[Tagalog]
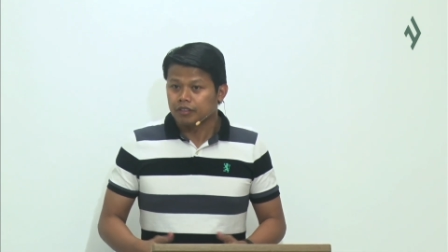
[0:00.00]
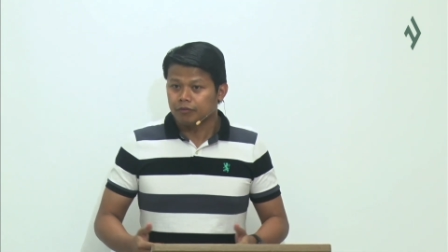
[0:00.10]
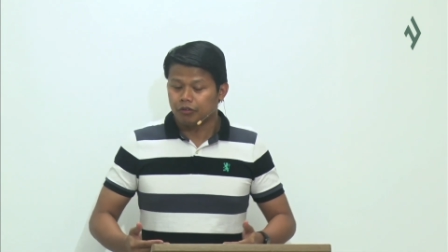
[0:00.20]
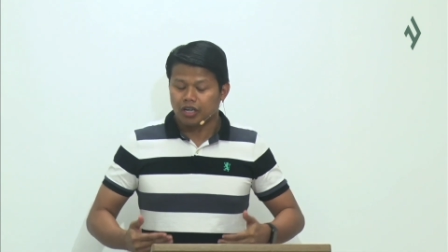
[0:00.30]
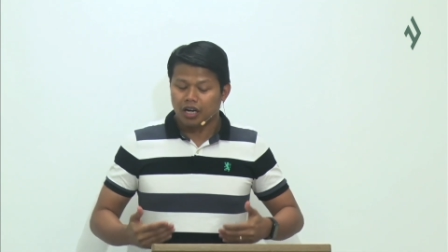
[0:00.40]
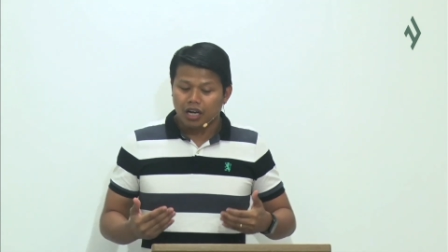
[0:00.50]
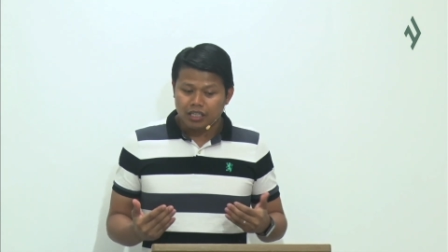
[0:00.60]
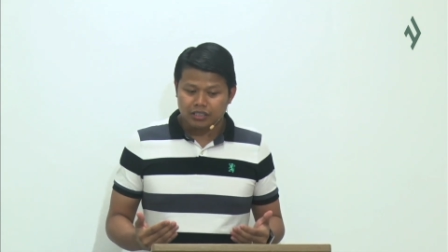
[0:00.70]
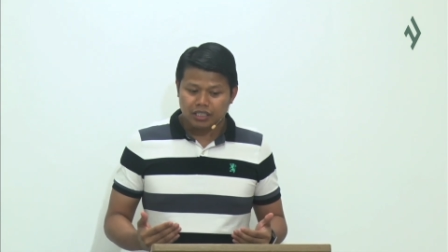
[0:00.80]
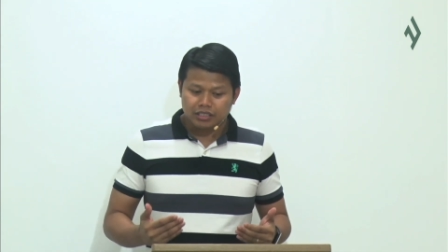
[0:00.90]
for
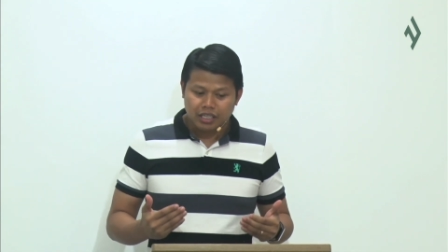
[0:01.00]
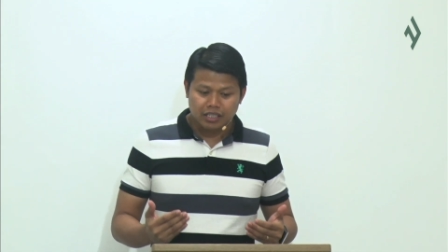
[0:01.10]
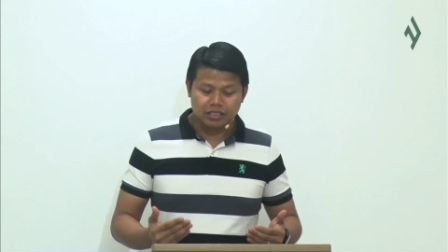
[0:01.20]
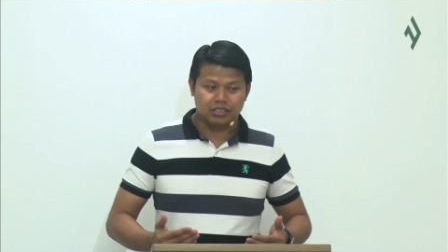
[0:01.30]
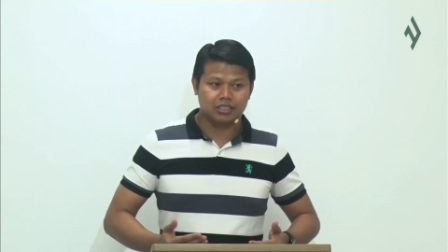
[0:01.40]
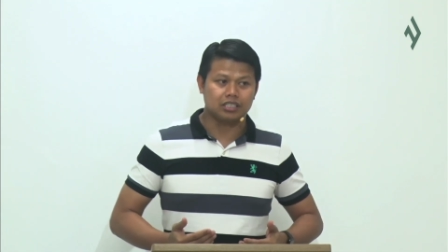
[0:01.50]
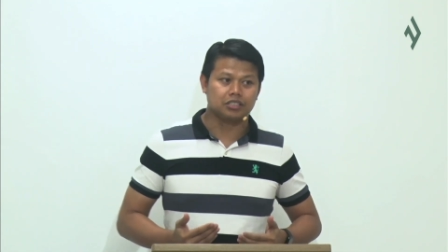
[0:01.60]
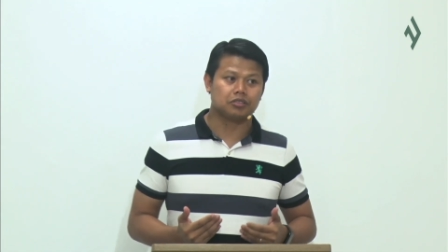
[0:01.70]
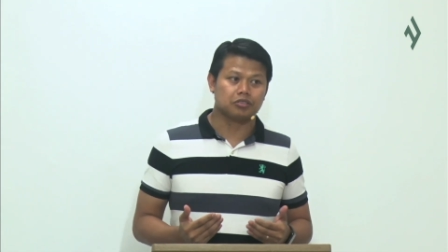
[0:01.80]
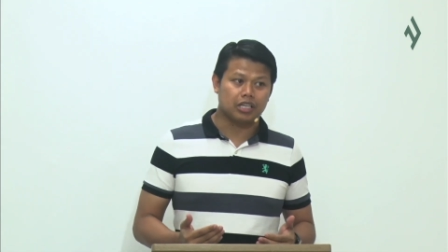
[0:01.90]
us as
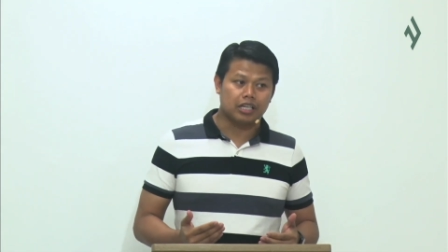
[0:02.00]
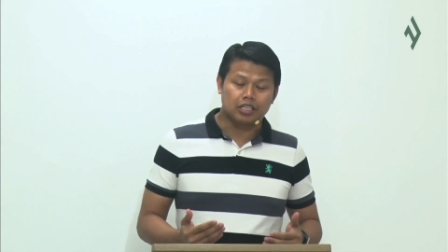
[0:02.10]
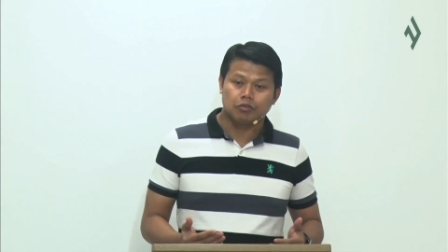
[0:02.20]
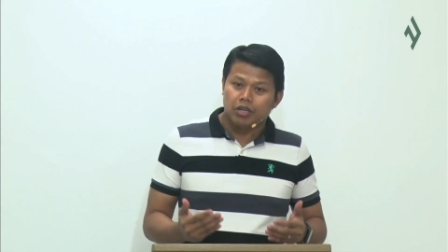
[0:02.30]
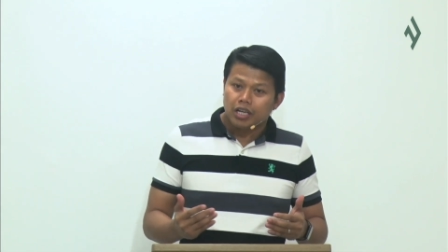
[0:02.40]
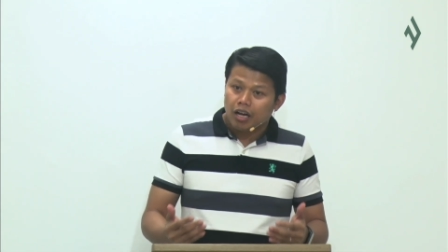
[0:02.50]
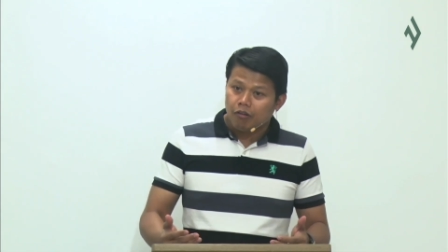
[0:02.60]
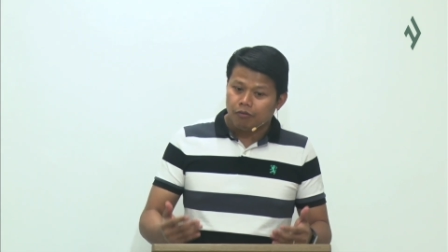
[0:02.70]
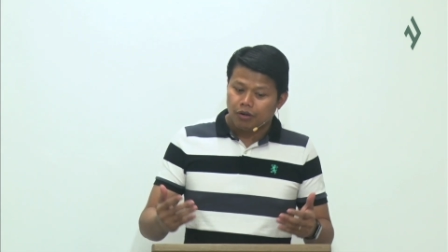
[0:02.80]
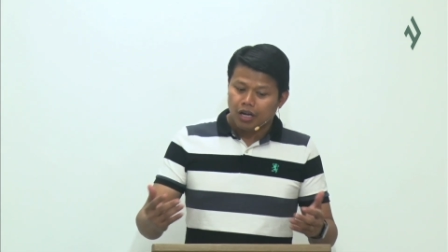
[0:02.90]
Christians to say that we
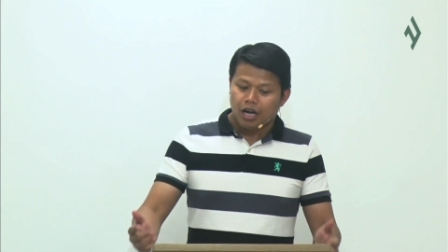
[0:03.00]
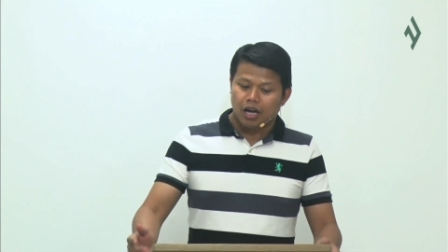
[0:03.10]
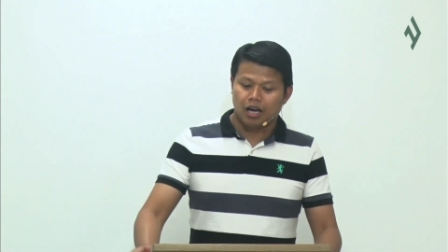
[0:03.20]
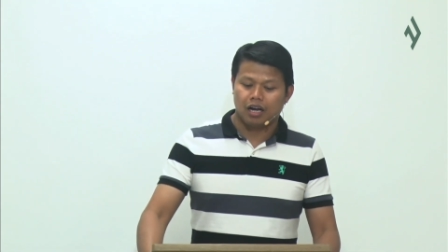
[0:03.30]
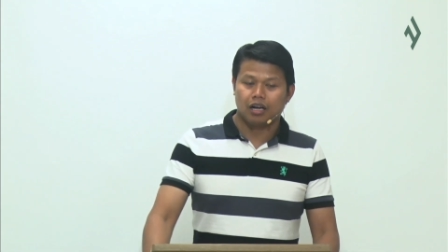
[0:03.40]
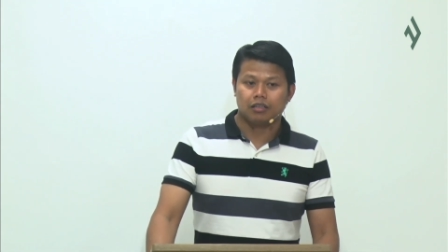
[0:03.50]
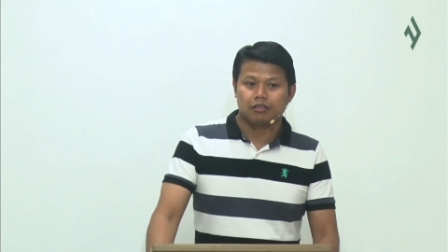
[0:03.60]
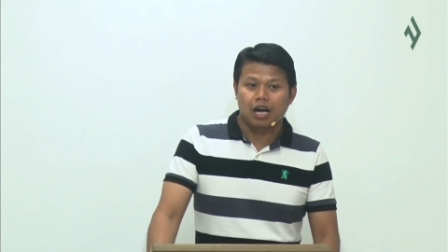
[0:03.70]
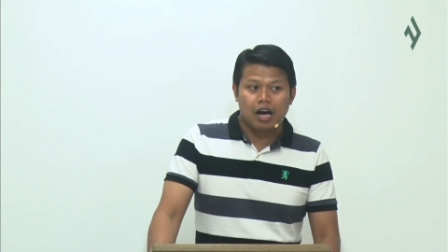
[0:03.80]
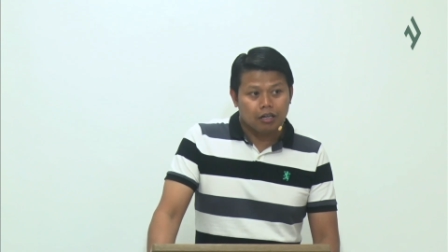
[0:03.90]
love uh,
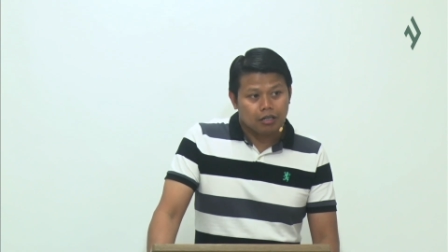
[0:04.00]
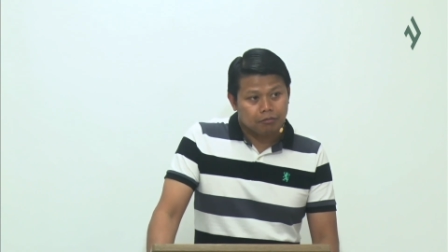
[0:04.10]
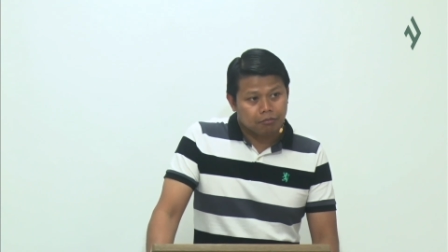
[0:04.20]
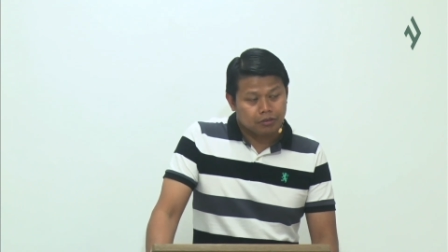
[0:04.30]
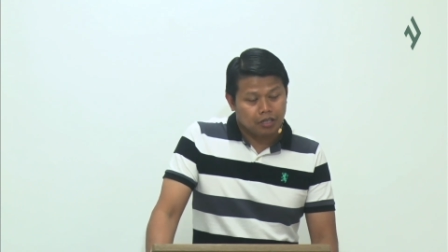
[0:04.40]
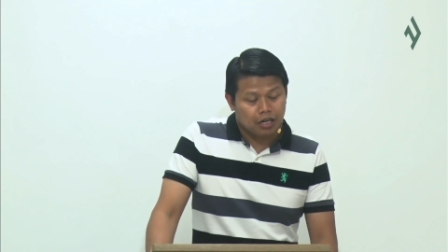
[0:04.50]
our, the,